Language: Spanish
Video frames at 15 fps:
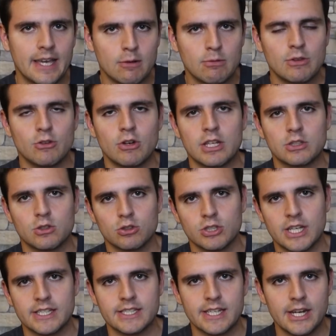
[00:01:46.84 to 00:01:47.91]
que cuando las
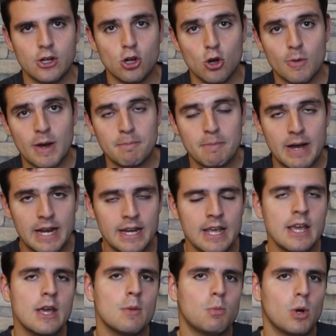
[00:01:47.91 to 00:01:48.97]
cosas eh, no van mal,
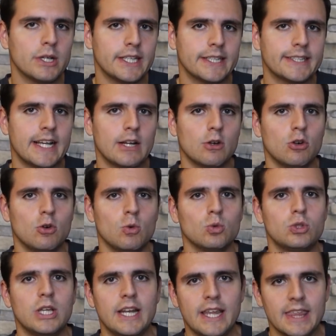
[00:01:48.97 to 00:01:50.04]
pues es algo
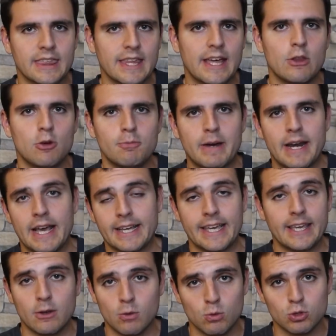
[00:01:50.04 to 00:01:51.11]
utilizado para
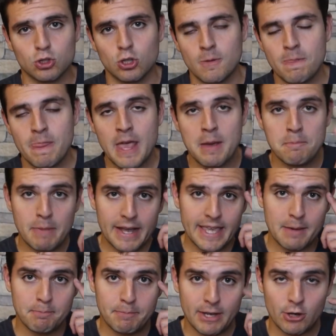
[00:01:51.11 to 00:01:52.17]
que incluso
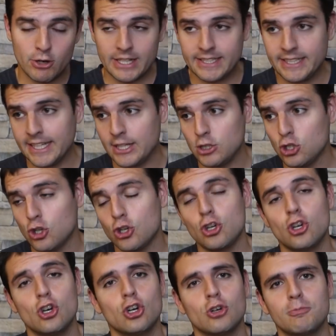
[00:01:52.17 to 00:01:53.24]
vayan peor. Así que yo
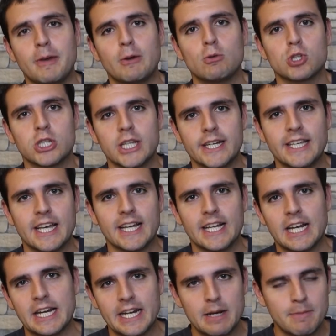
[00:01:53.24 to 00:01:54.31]
no me gustaría que
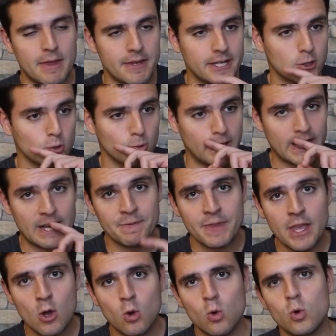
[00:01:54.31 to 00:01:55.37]
el Real Madrid tuviera
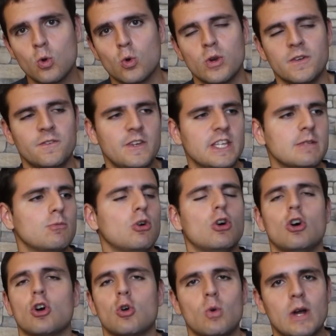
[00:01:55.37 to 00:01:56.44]
un cruicismo
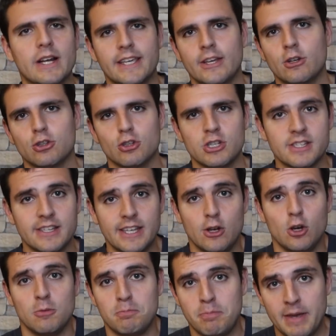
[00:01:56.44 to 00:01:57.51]
o cualquier otro
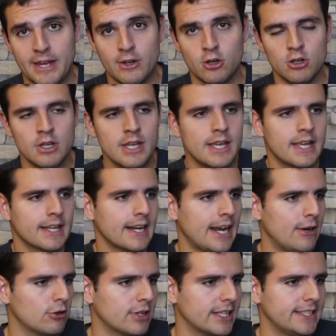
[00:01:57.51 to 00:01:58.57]
estilo, pero
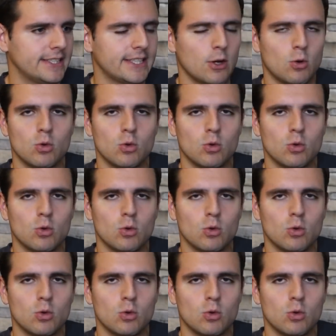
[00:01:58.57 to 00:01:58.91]
claro que si se